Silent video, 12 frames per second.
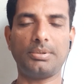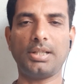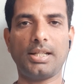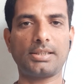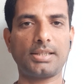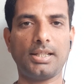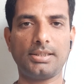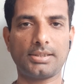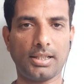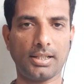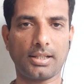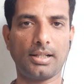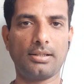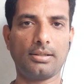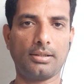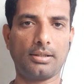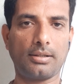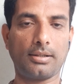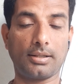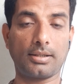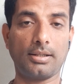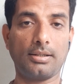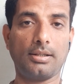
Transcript: ये ऐसे ही चलेगा ठीक है